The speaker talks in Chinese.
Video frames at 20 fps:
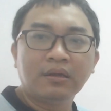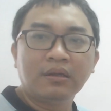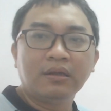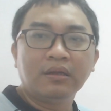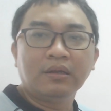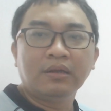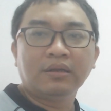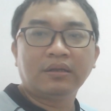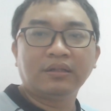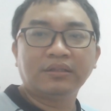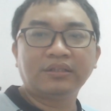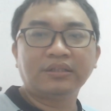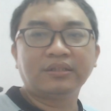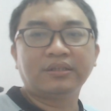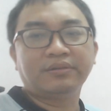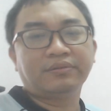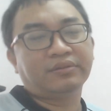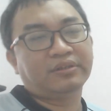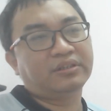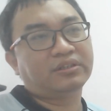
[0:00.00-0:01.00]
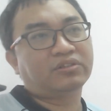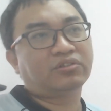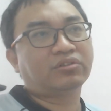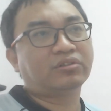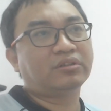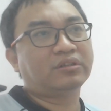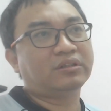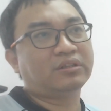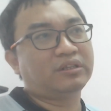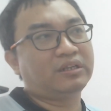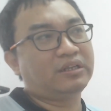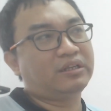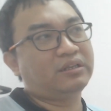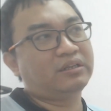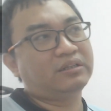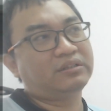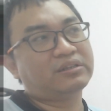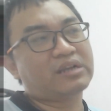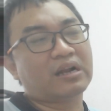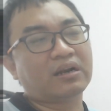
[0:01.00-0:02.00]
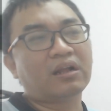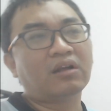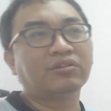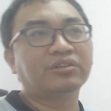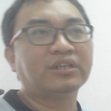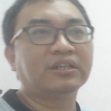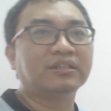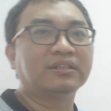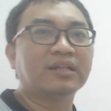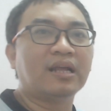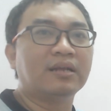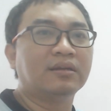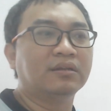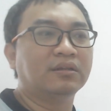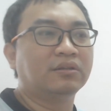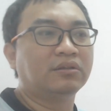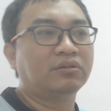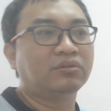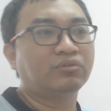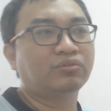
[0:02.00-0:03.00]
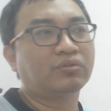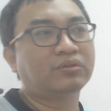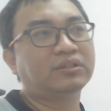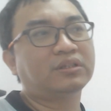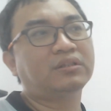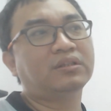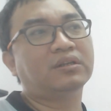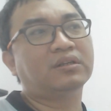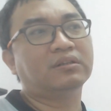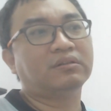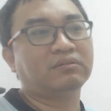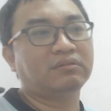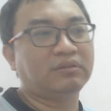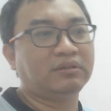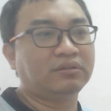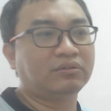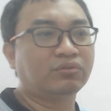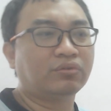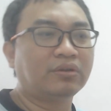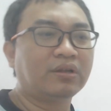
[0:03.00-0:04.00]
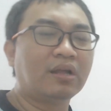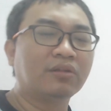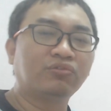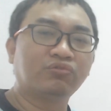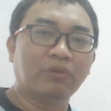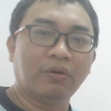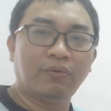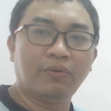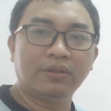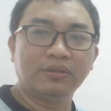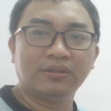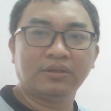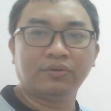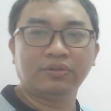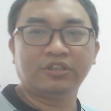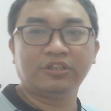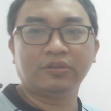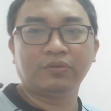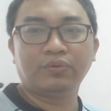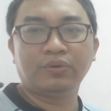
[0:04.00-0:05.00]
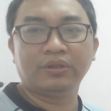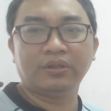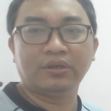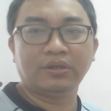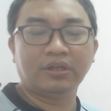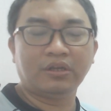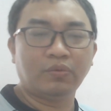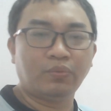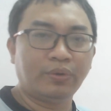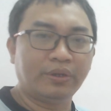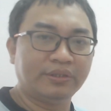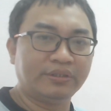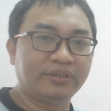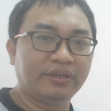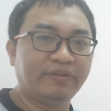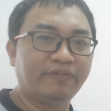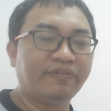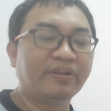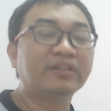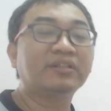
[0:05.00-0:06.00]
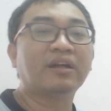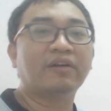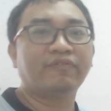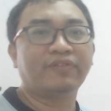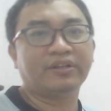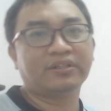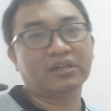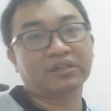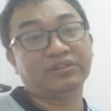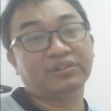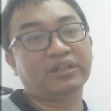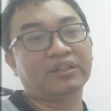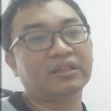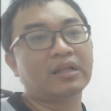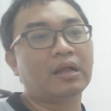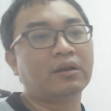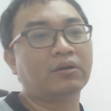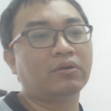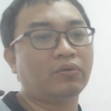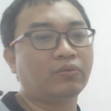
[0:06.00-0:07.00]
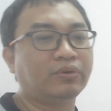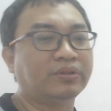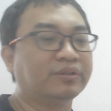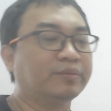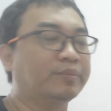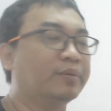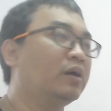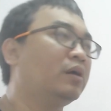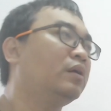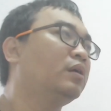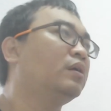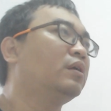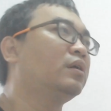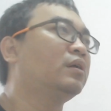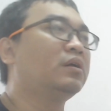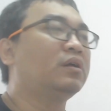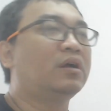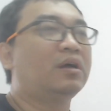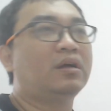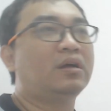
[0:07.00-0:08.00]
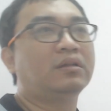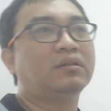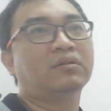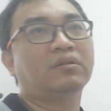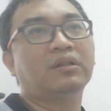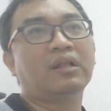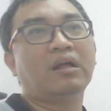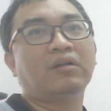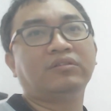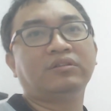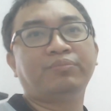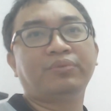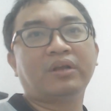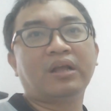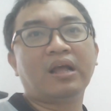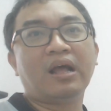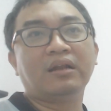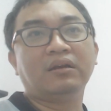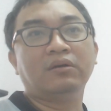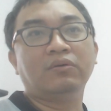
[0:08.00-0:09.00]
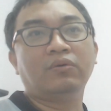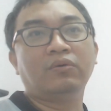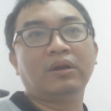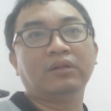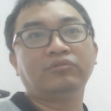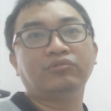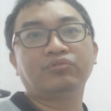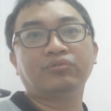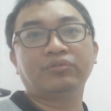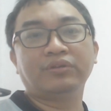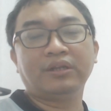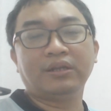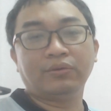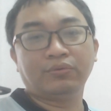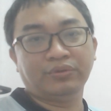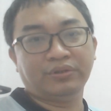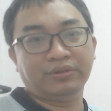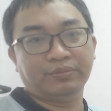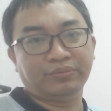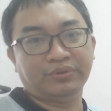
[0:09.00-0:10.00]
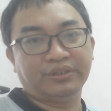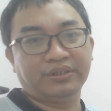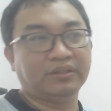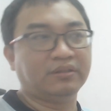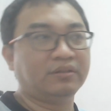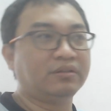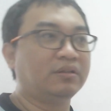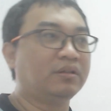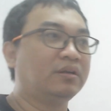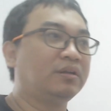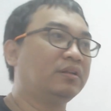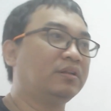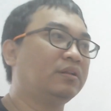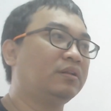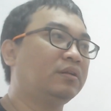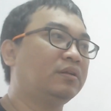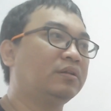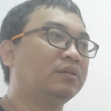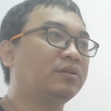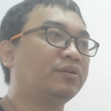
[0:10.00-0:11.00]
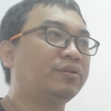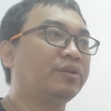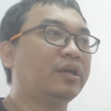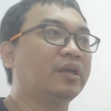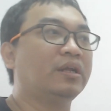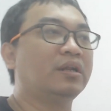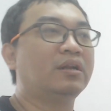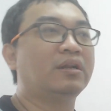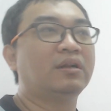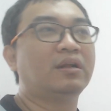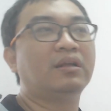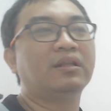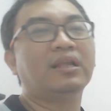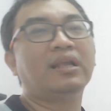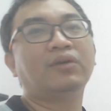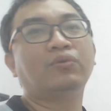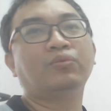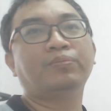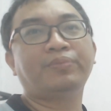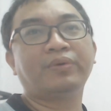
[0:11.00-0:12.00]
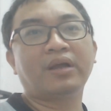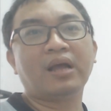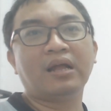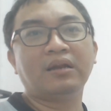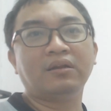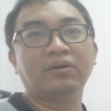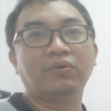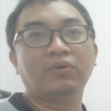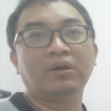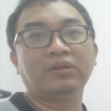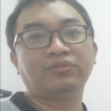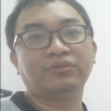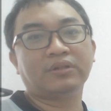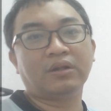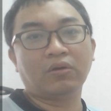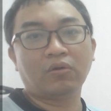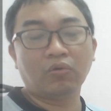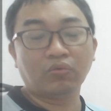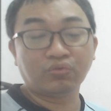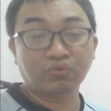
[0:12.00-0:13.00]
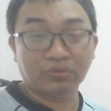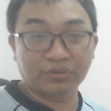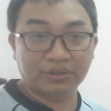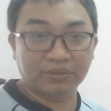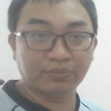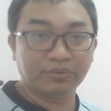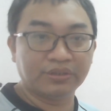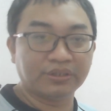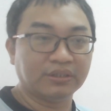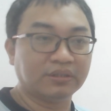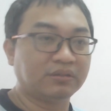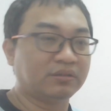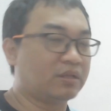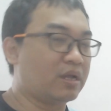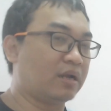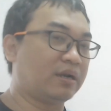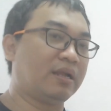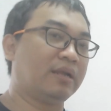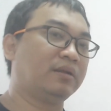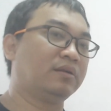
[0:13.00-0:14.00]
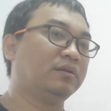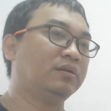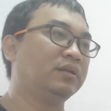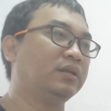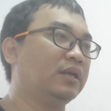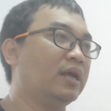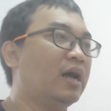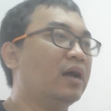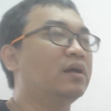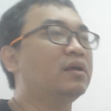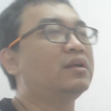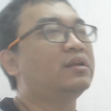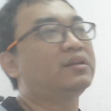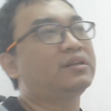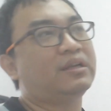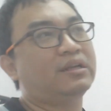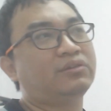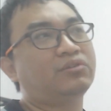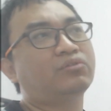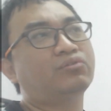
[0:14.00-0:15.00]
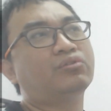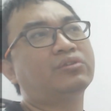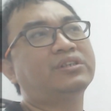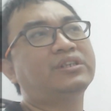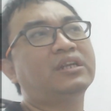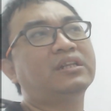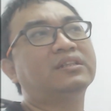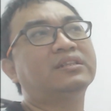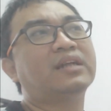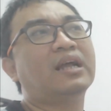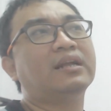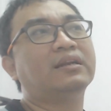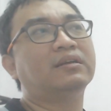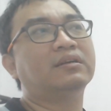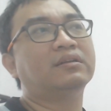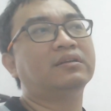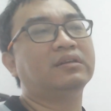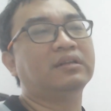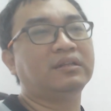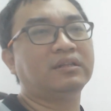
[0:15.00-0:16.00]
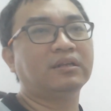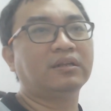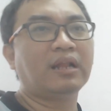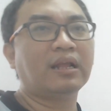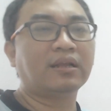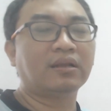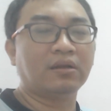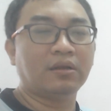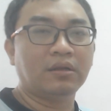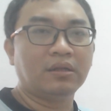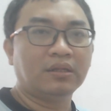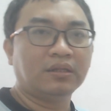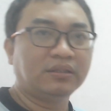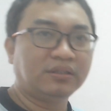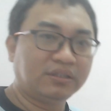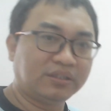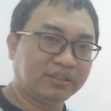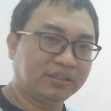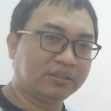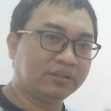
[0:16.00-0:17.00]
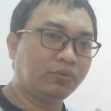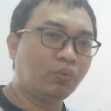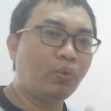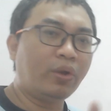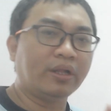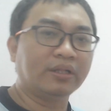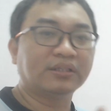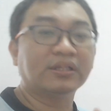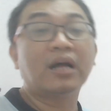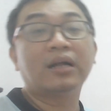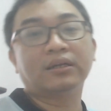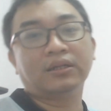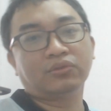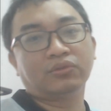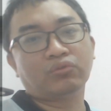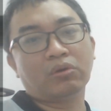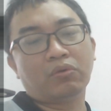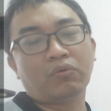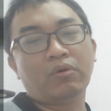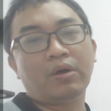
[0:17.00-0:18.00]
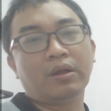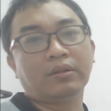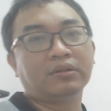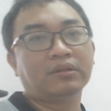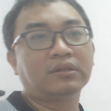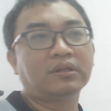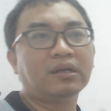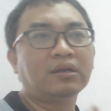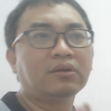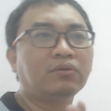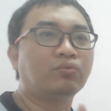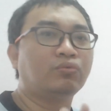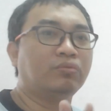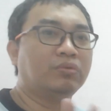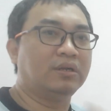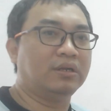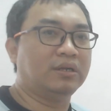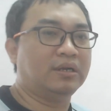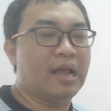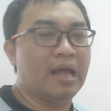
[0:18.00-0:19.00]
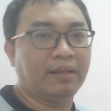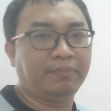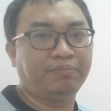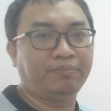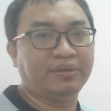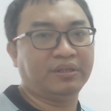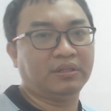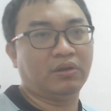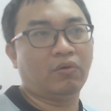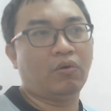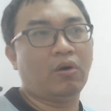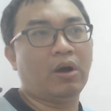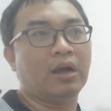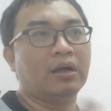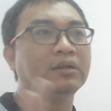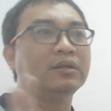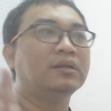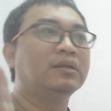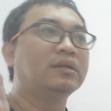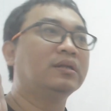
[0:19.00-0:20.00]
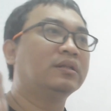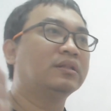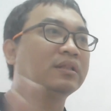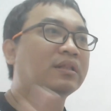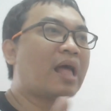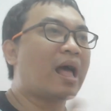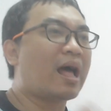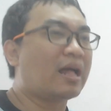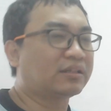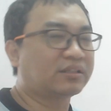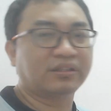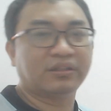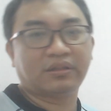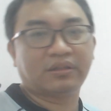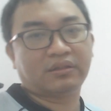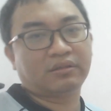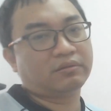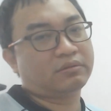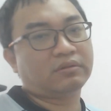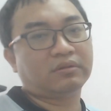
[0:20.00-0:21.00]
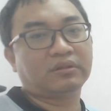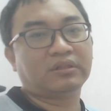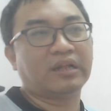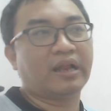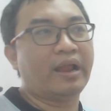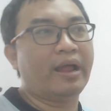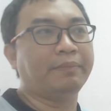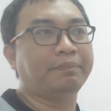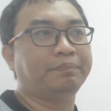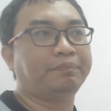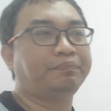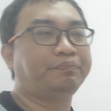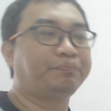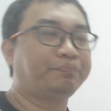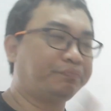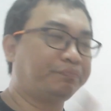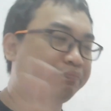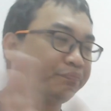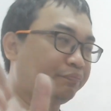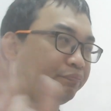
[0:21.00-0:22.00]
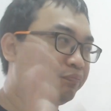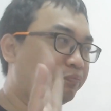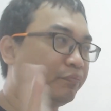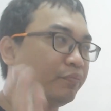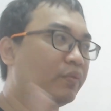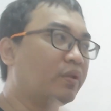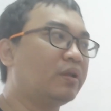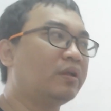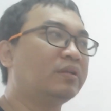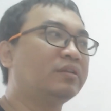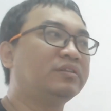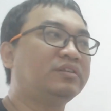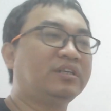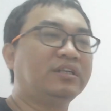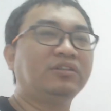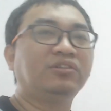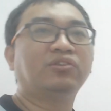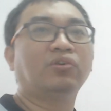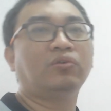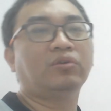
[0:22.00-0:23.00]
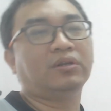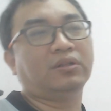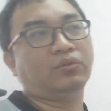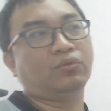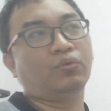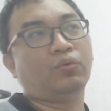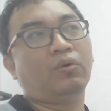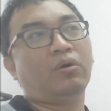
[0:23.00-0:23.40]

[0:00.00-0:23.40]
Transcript: 可是呢，你你讲到现在呢，说真的，你说要转换这个社会的一个位阶，非常非常简单哦。为什么？啊，老子不干了，我来去做业务行不行？那对不对？那业务不干了，我来去找工作行不行？当然可以啊。也就是说，现在呢，你的那个。职位上的转换，跟古人来比的话，他是怎样轻松很多哈？